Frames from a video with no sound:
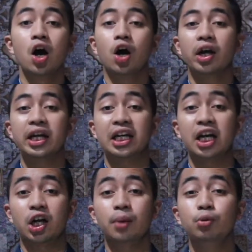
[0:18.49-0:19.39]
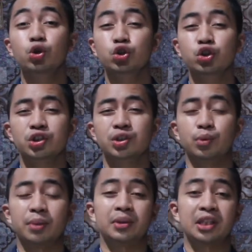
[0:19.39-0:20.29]
oleh negara menuntut
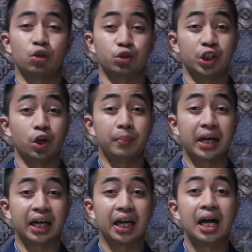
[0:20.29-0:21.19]
sebuah pertanggungjawaban